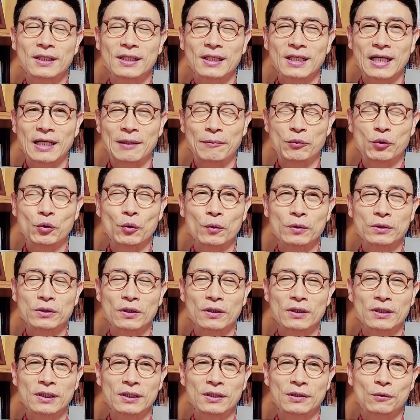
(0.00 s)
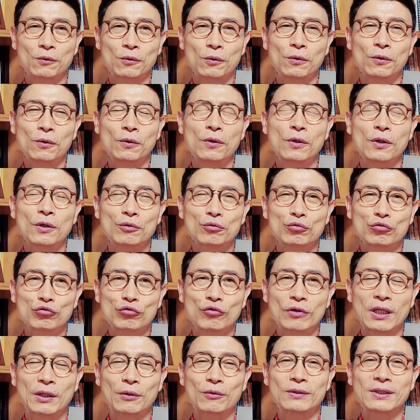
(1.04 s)
감동적이고
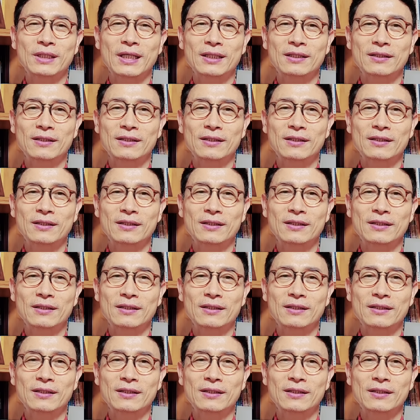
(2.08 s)
훈훈하고